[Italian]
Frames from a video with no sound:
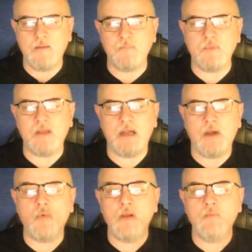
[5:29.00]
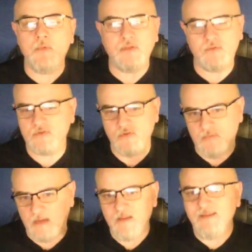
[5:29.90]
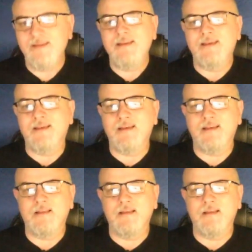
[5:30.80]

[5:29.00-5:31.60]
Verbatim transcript: a, a quel momento, insomma, eh,